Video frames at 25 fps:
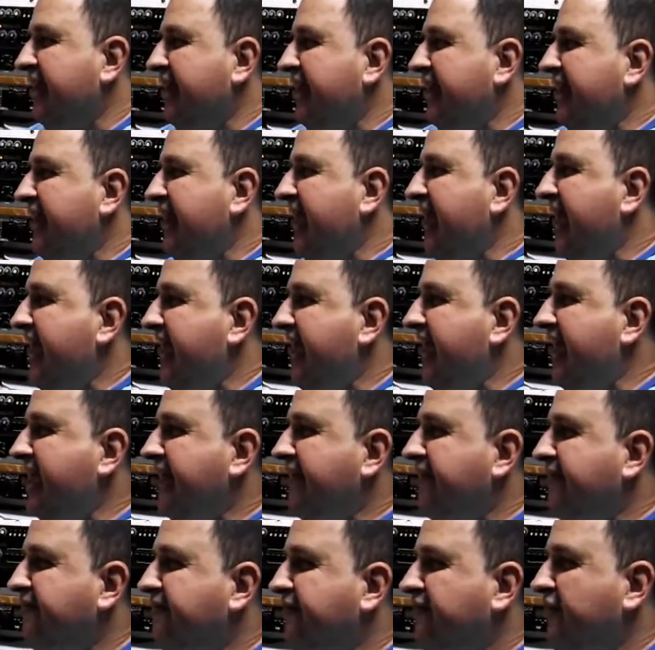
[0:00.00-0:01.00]
E
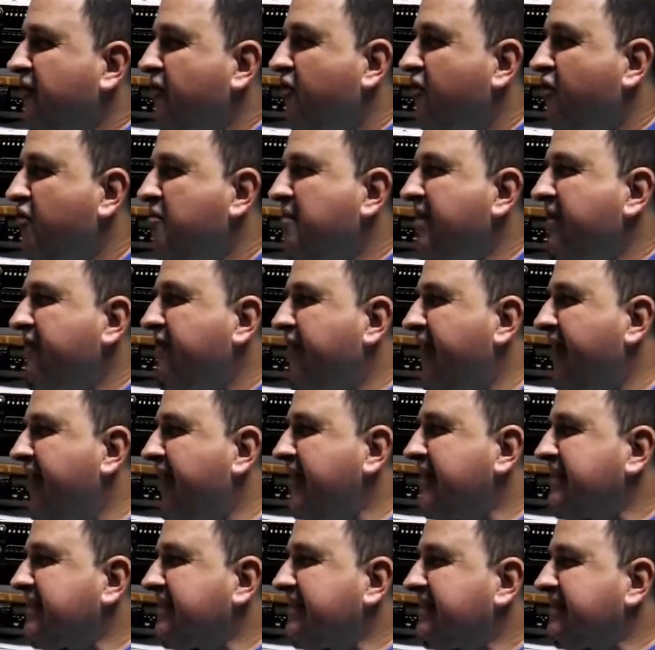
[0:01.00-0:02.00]
aí, uma
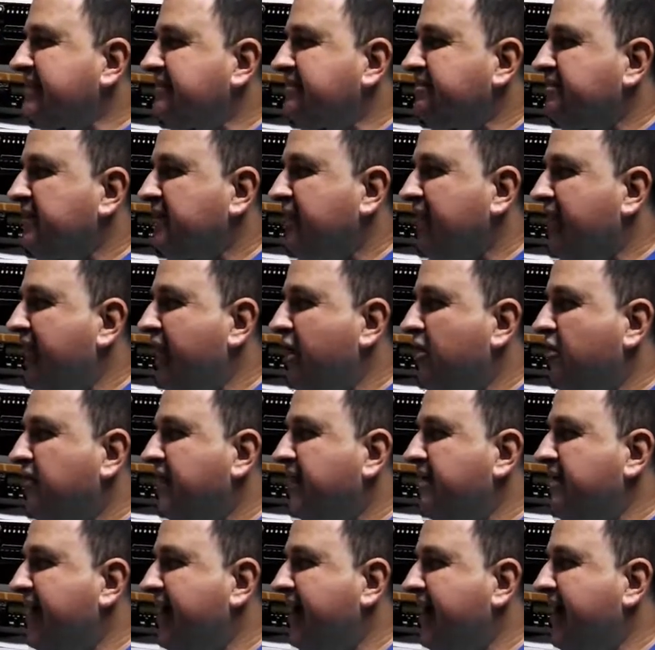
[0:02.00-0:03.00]
vez então, eu,
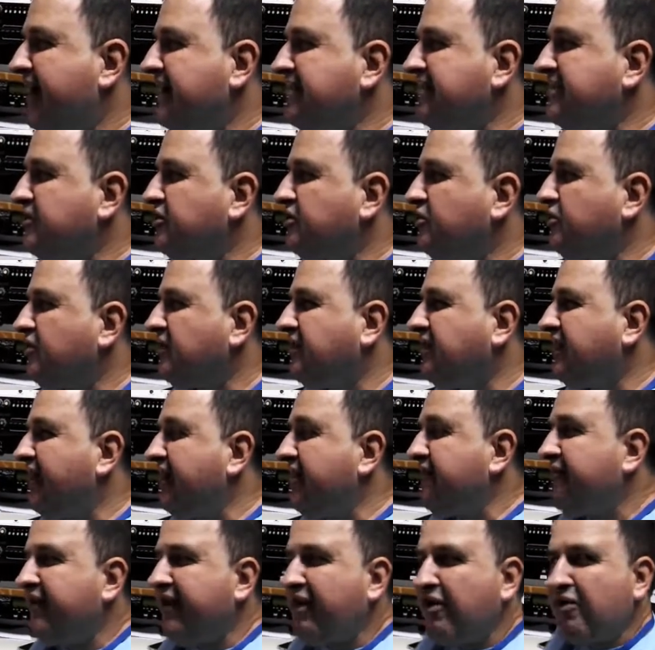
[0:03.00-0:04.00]
na minha casa,
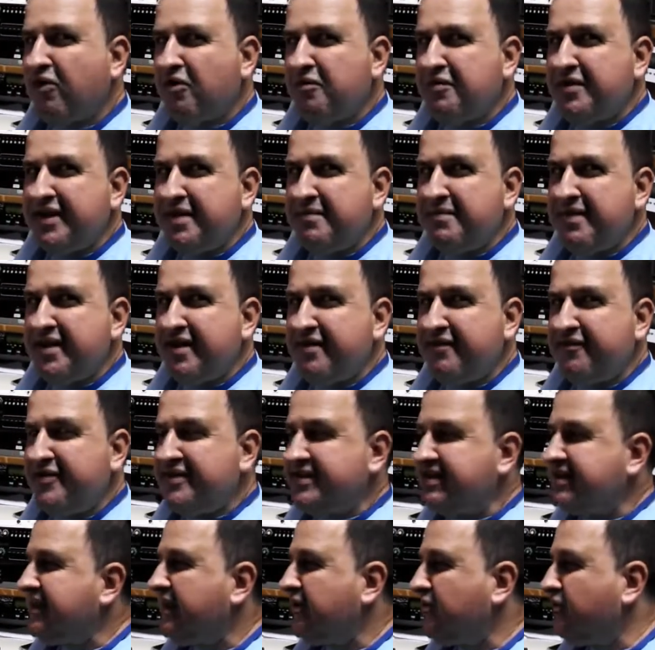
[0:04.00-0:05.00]
escutei falar o nome da minha
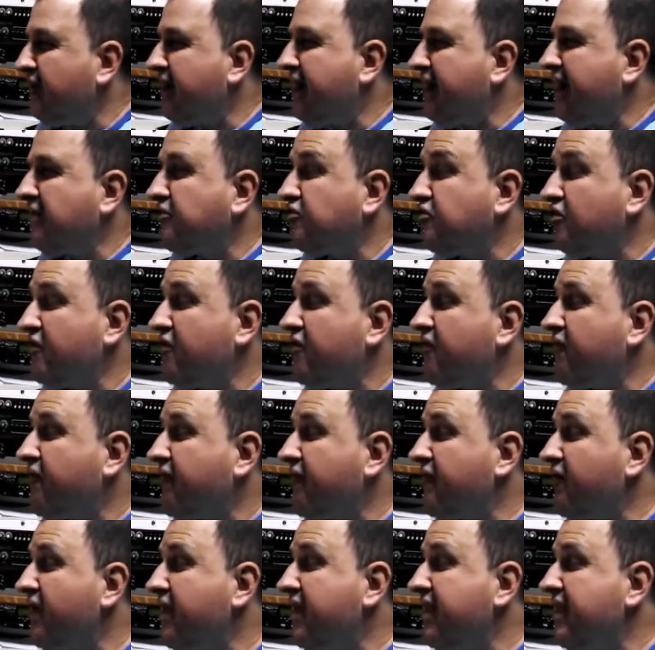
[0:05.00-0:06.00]
vizinha no rádio. Eu,
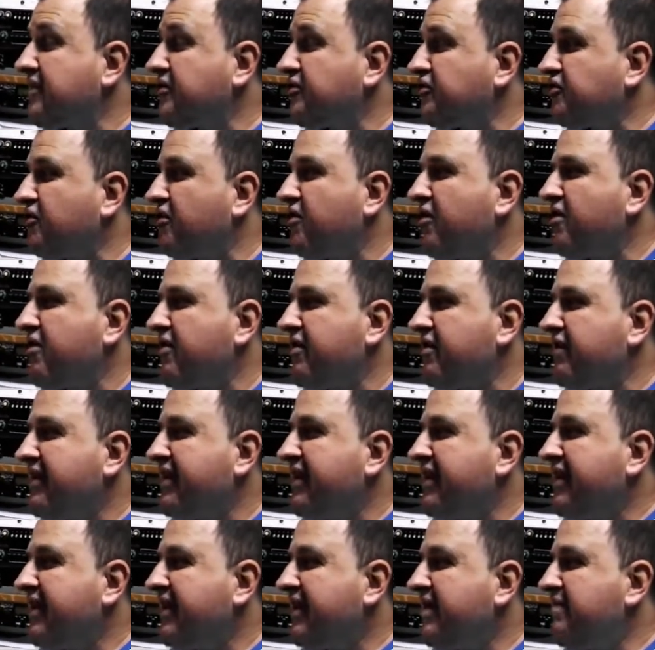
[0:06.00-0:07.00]
falei olha só,
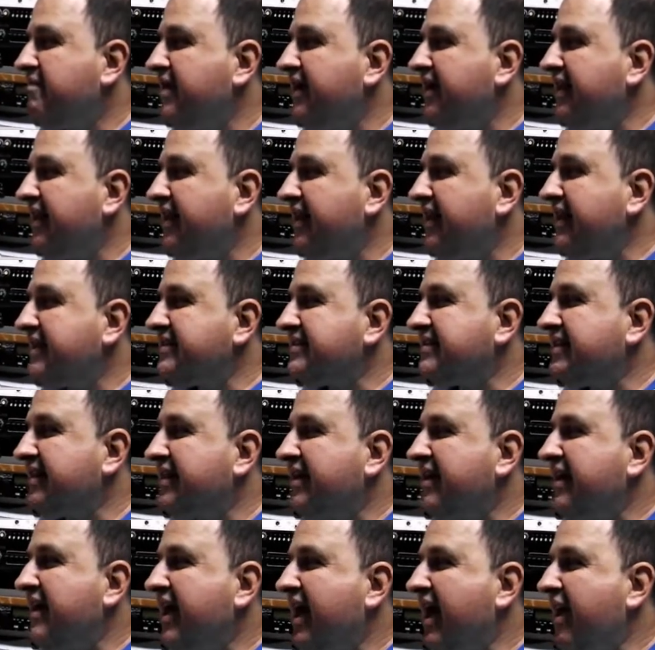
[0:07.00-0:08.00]
que beleza.
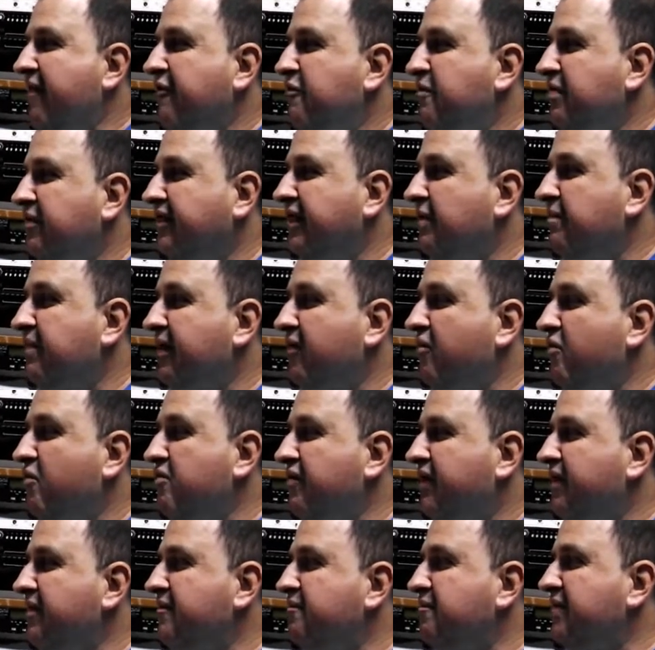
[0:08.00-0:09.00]
Aí fui perguntar
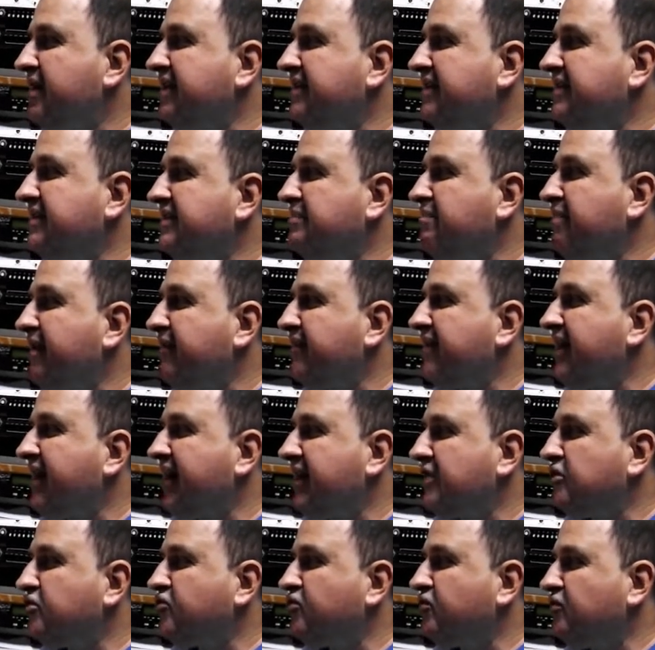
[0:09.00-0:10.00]
como que participava da
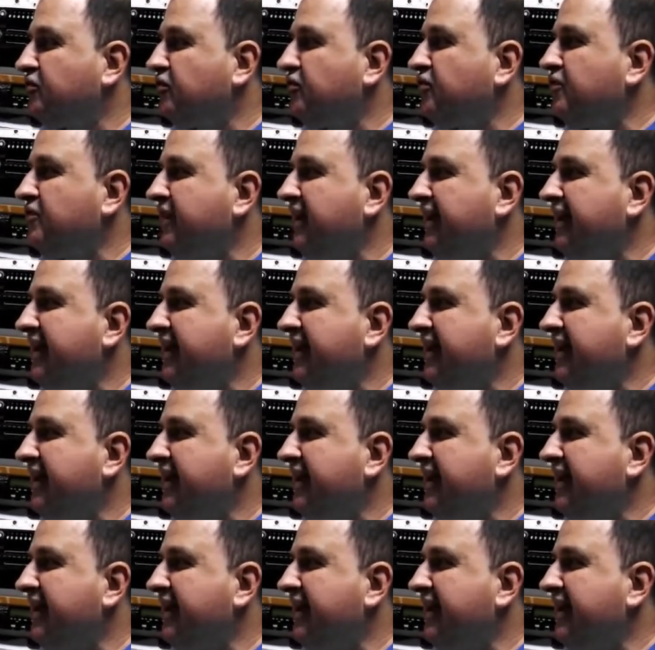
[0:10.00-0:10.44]
Rádio Cultura.